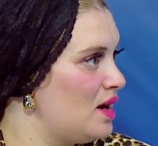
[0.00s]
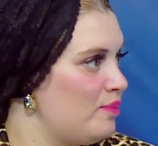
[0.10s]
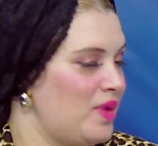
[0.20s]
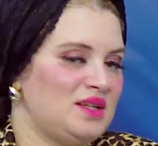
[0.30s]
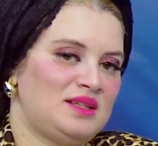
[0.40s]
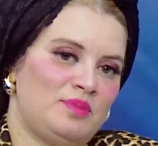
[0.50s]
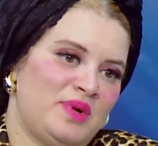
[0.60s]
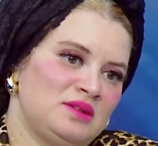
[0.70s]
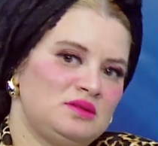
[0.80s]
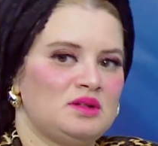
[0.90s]
بقت
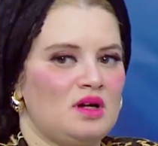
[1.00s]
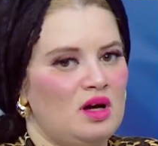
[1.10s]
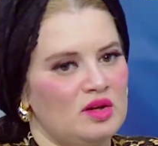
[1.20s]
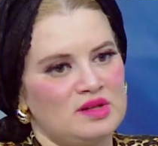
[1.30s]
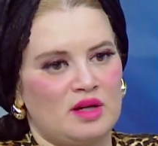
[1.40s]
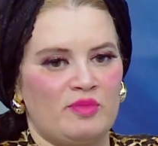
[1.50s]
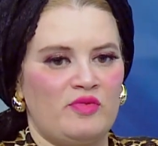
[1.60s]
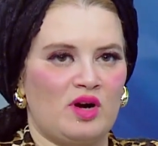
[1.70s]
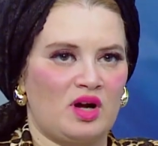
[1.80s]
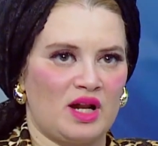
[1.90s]
البنت خلاص انا
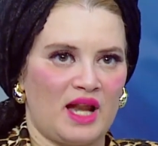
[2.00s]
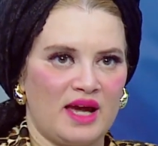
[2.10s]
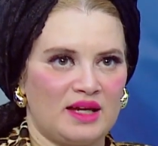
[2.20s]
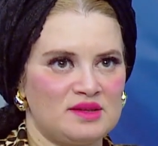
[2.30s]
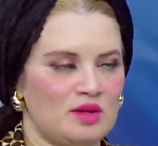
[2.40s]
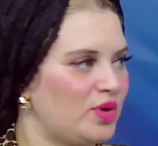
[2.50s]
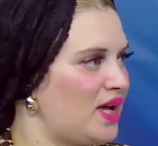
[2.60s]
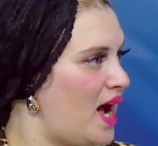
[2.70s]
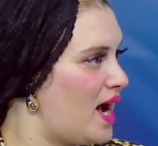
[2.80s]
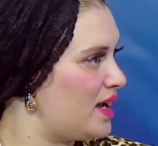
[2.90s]
مفكره الحياه الزوجيه
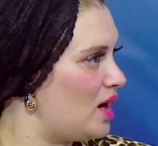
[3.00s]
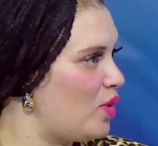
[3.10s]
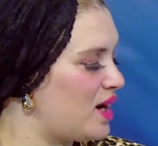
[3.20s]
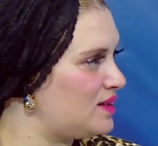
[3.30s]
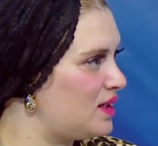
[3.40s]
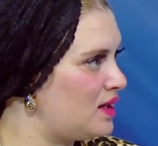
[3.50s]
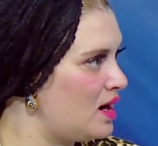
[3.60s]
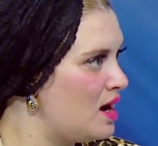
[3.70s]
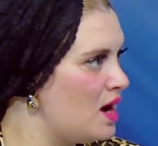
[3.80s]
حياه ورديه